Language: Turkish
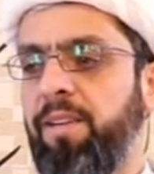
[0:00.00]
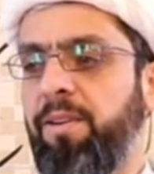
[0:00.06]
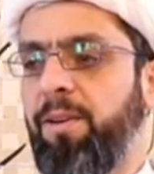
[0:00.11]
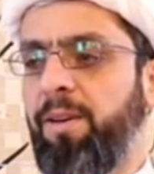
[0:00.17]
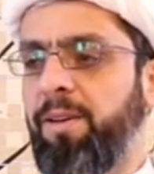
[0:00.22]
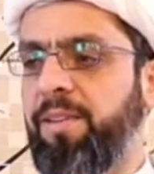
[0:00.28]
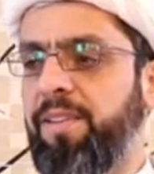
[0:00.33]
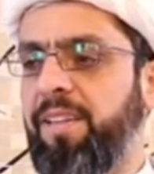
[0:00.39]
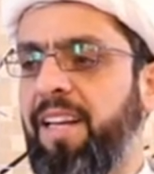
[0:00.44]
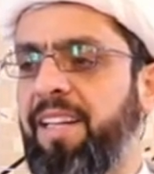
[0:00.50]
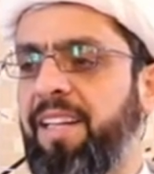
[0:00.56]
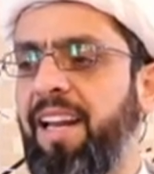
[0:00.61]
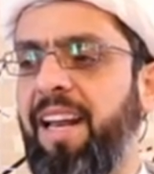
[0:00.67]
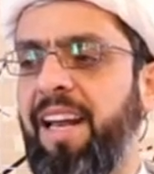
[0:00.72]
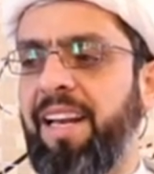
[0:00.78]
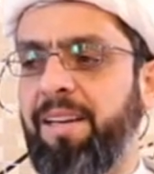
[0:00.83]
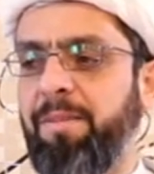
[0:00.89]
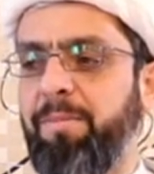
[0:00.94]
öz
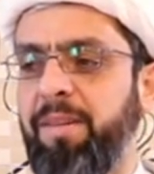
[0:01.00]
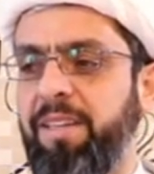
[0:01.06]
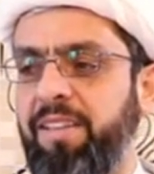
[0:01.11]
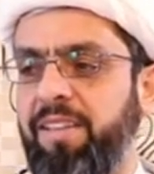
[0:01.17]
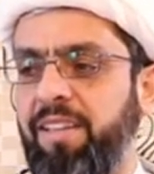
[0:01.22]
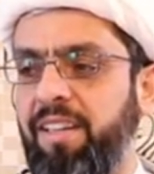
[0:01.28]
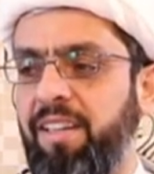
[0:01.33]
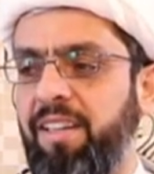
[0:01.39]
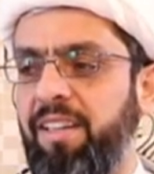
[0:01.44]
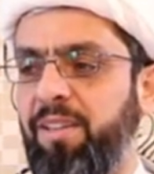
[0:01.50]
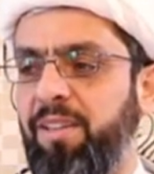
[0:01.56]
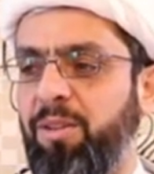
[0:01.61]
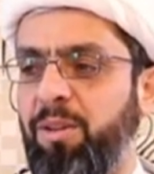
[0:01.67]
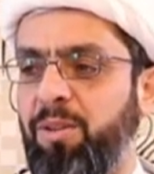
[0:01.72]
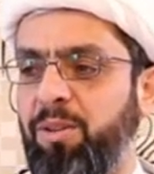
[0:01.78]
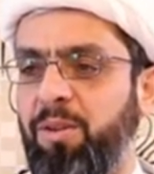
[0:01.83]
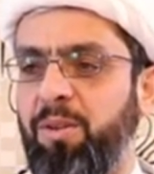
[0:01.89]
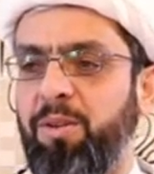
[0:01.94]
dedelerimizi
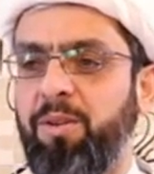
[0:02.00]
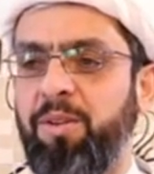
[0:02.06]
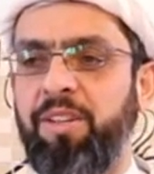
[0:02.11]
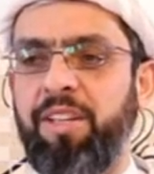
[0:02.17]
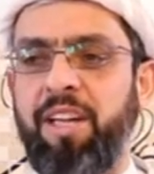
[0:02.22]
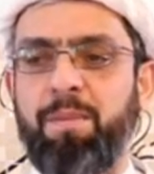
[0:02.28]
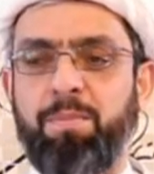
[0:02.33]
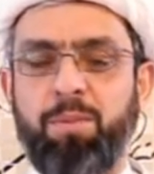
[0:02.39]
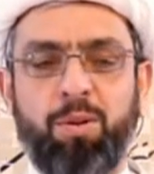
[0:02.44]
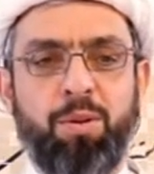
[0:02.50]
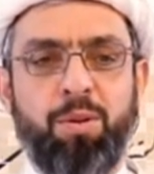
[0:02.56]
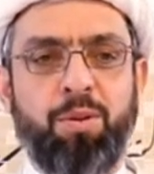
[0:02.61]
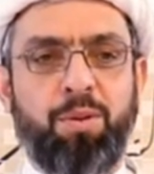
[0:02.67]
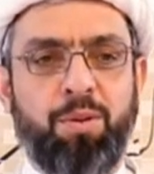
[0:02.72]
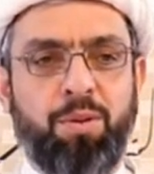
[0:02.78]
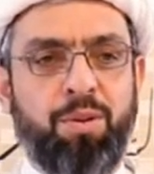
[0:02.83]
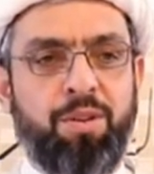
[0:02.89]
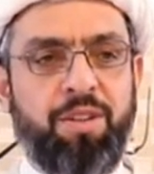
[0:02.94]
göz önünde
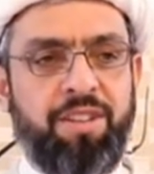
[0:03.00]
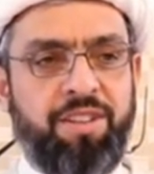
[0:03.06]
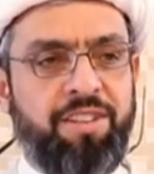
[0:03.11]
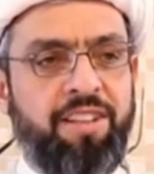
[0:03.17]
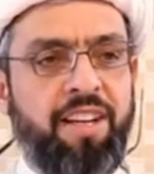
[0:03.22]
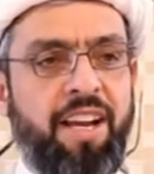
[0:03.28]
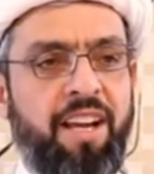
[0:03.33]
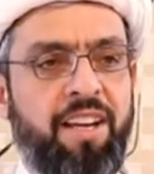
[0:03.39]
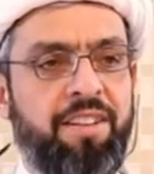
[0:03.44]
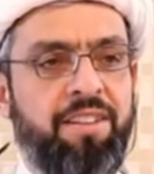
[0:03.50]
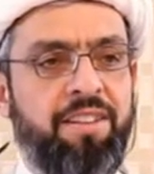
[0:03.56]
bulundurur isek,